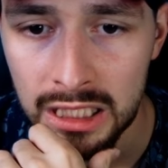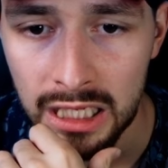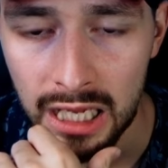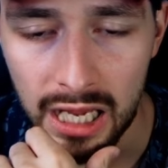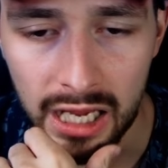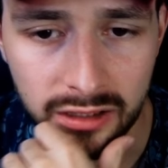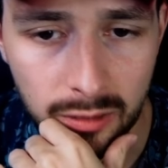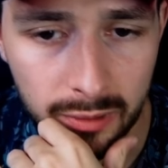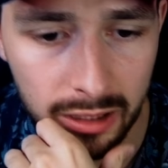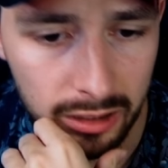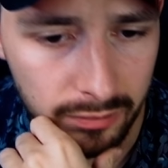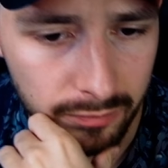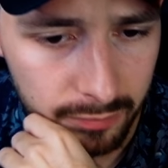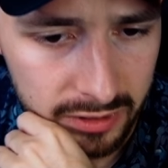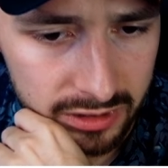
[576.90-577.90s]
Ej, dobra,
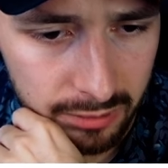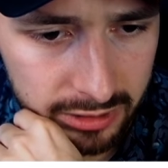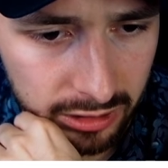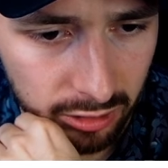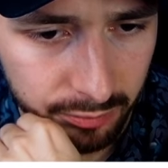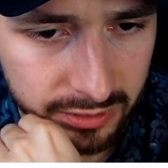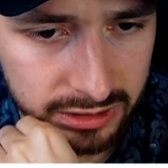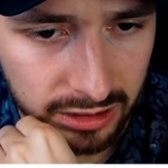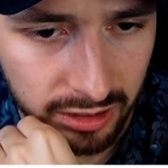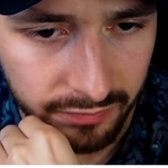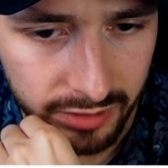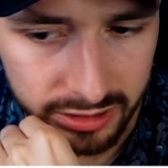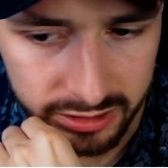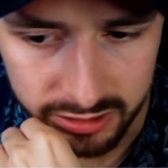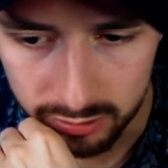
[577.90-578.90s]
bierzemy tego bista na
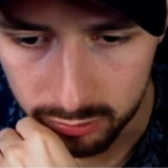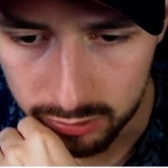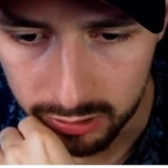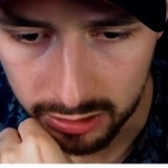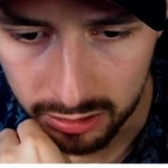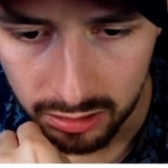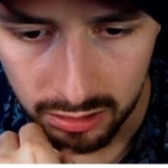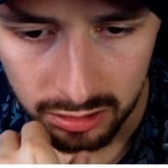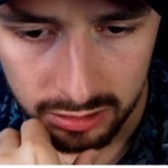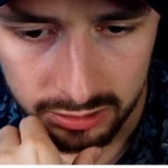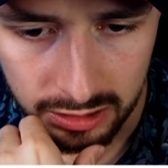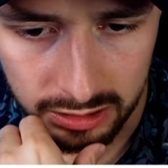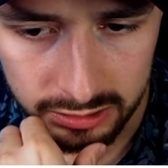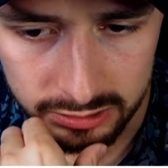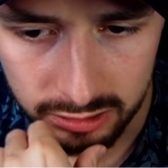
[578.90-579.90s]
warsztat tutaj.
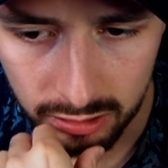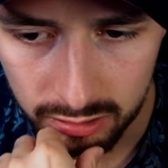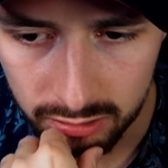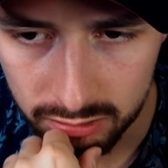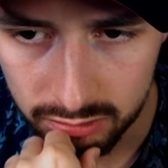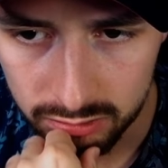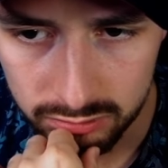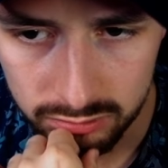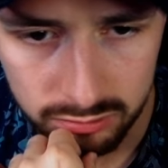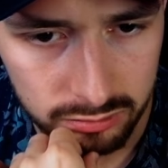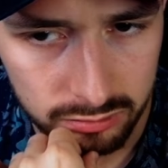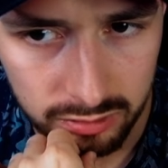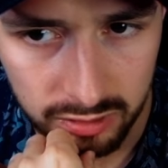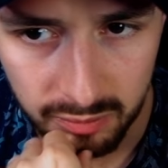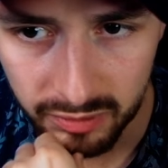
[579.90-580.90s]
Teraz go,
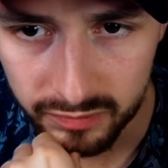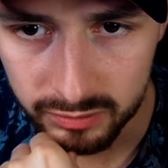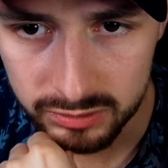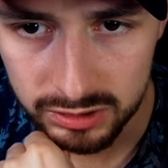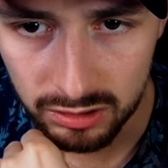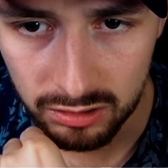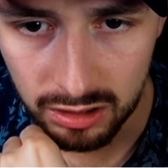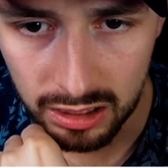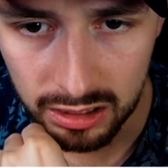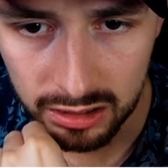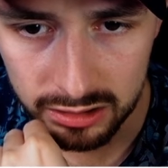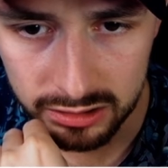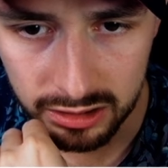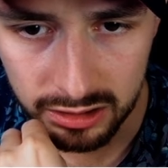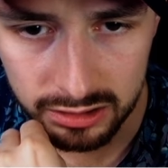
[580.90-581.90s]
nie powiem co, ale
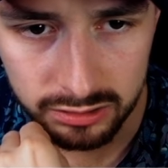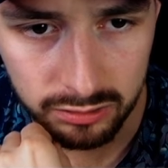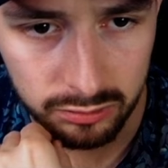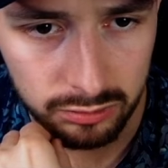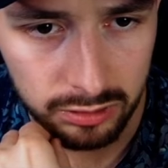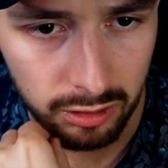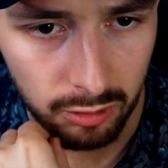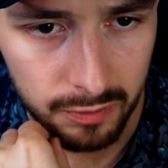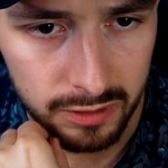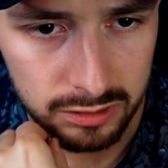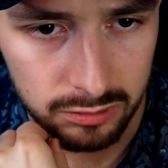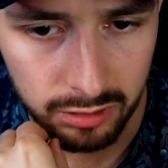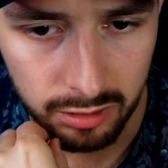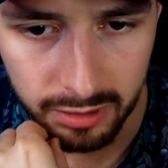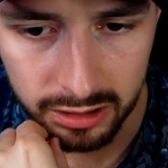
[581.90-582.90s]
teraz go tutaj
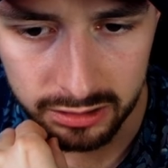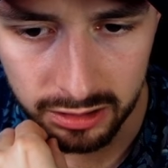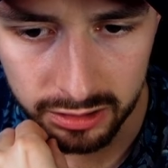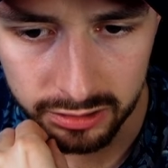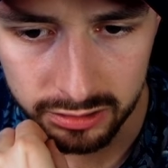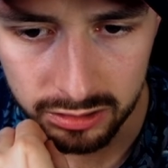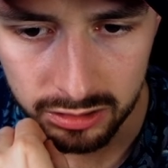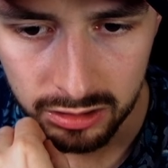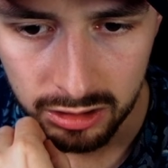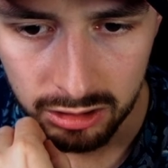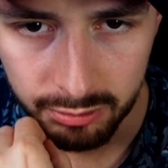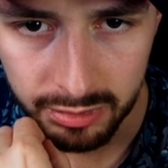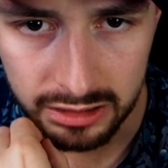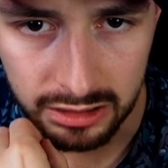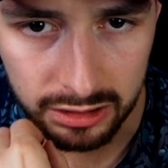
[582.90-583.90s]
opędzlujemy jak należy.
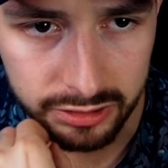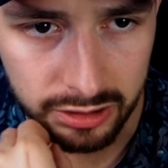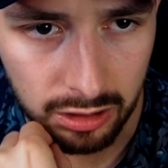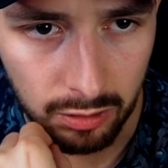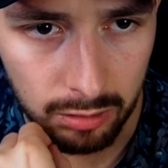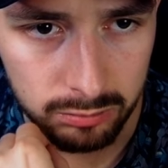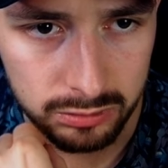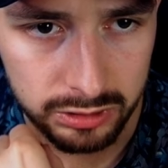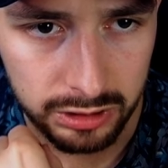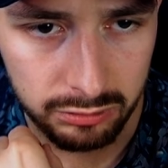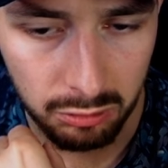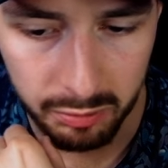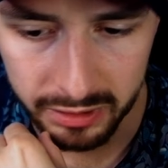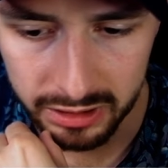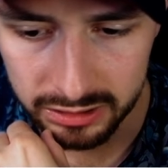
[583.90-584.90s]
15 koła budżetu
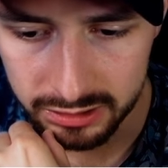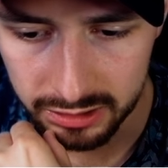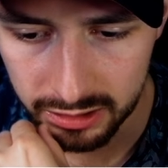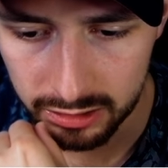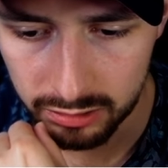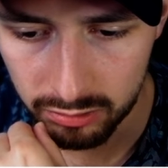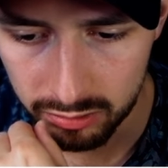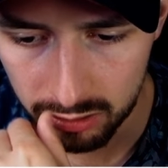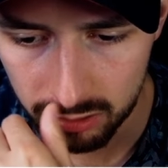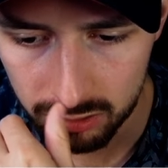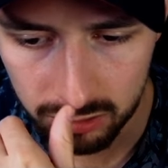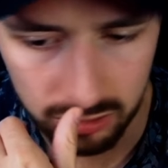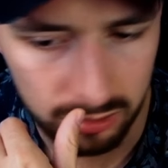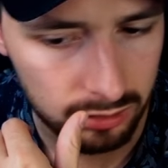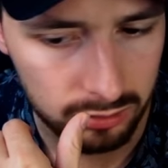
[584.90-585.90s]
operacyjnego
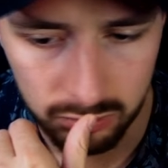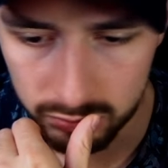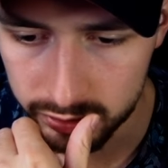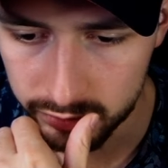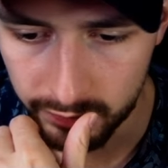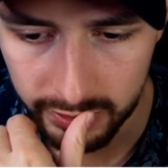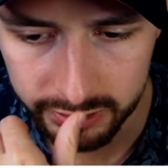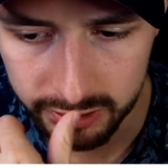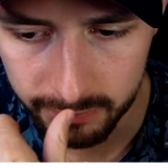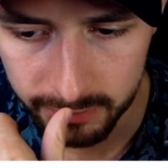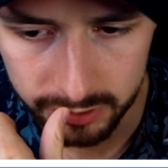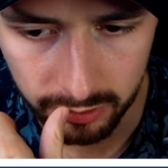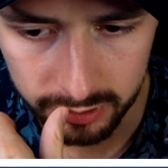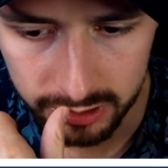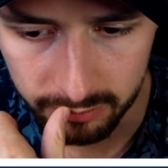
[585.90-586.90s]
i kuźwa lecimy z
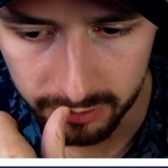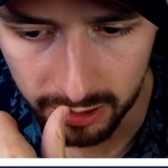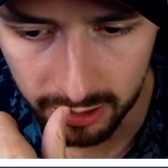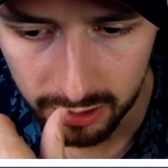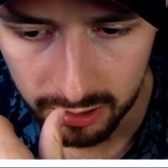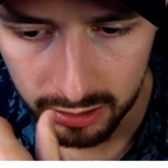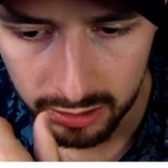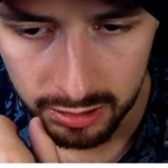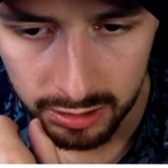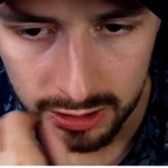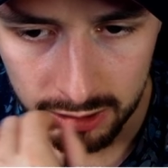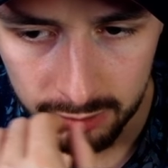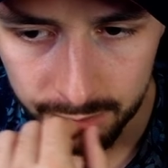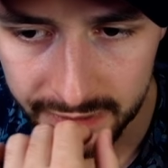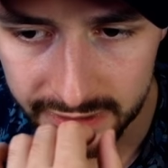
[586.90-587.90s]
koksem, nie?
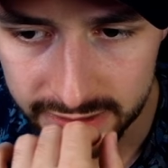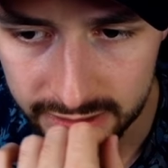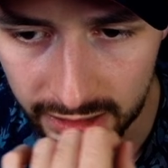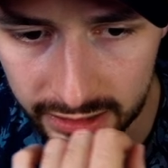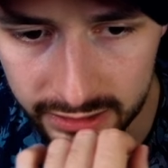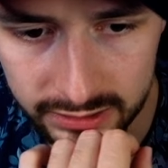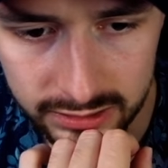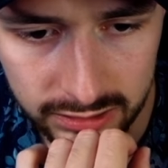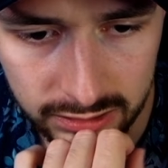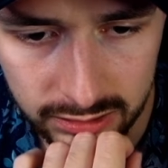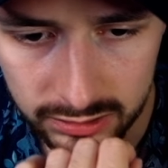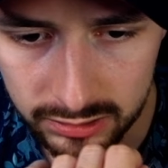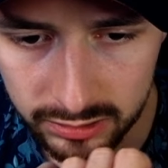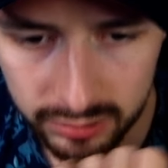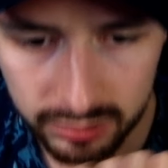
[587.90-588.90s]
Beast case,
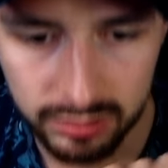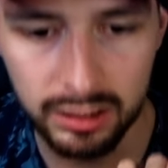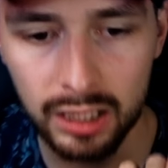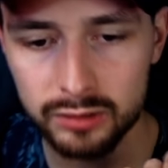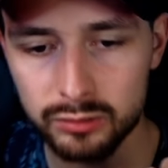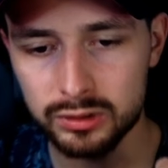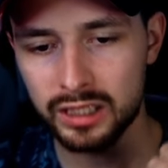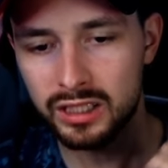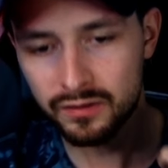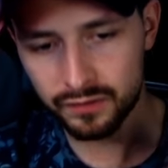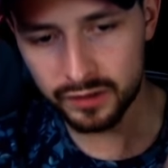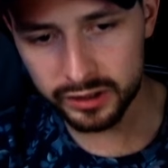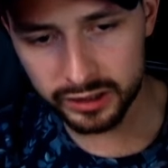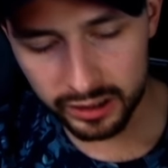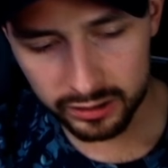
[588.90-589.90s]
ja tutaj nie wyjdę,